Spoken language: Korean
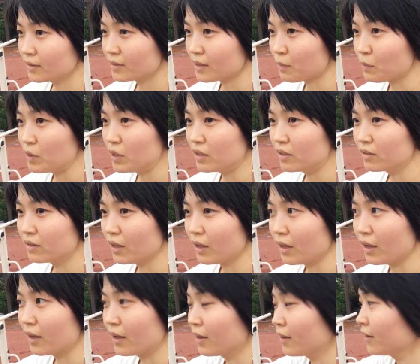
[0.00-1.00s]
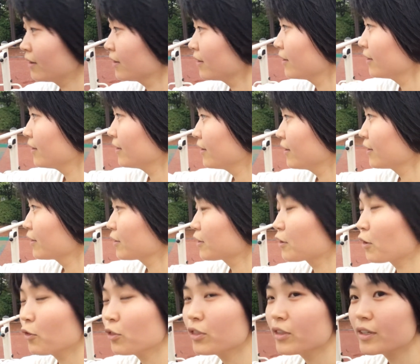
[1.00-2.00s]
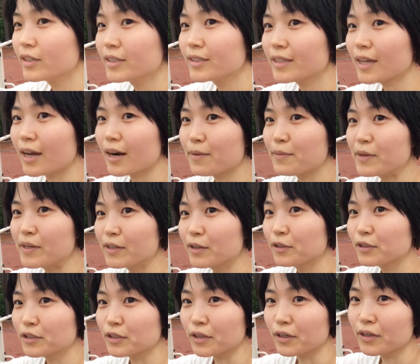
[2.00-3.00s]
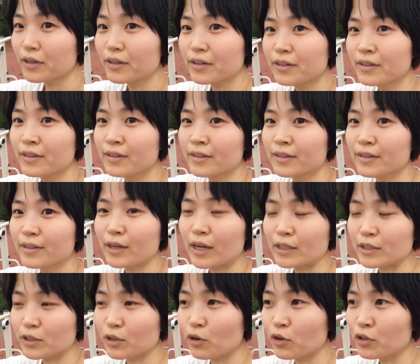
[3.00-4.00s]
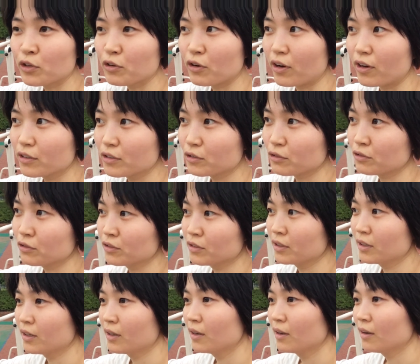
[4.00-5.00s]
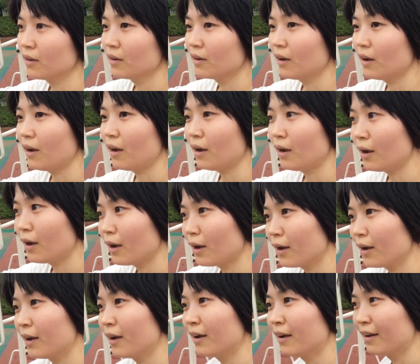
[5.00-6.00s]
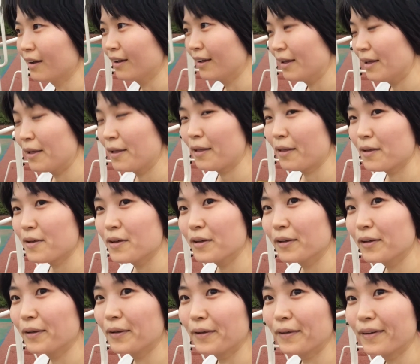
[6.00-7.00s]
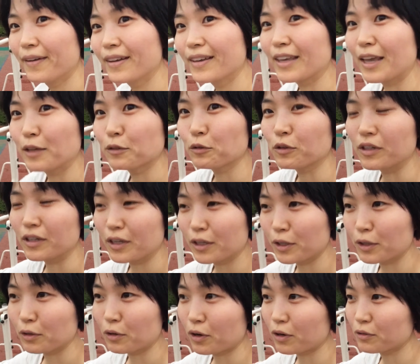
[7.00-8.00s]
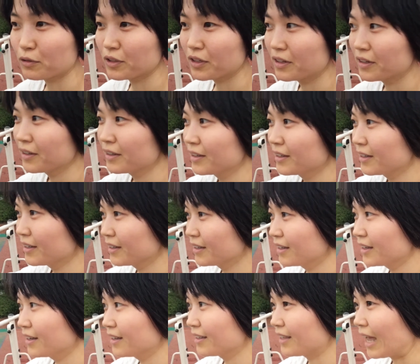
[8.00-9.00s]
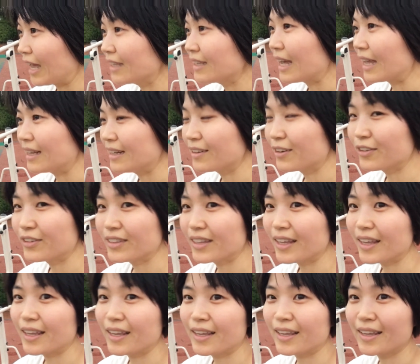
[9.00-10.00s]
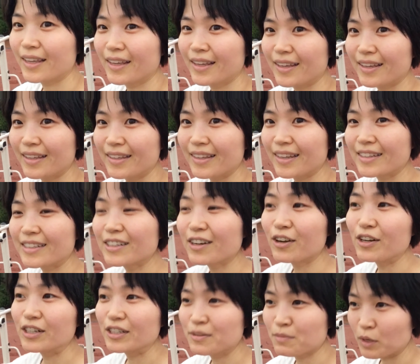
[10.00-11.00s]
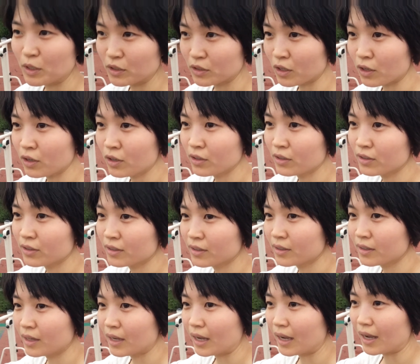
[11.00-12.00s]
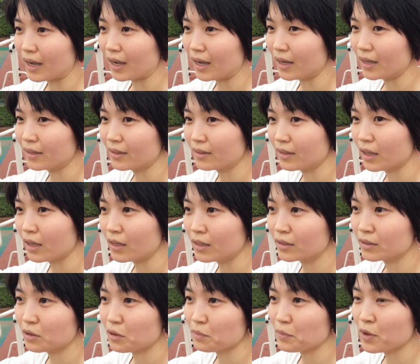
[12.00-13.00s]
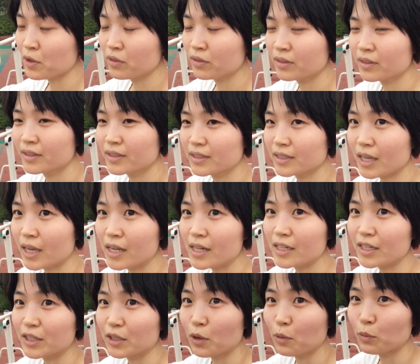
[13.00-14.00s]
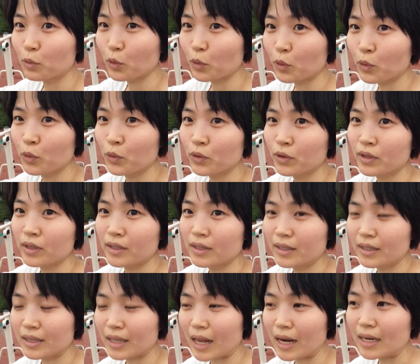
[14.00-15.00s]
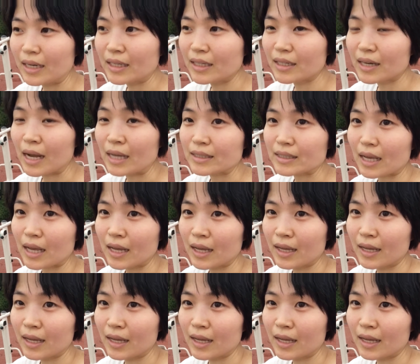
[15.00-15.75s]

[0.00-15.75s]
잠을 는데 걷는 사람을 읽었어요. 아직 덜 읽어가지고 아 계속 읽게 되더라고요. 다는 안 읽었는데 근데 그걸 읽으면서 아 내일 그러면 생일 기념으로 달리기를 하자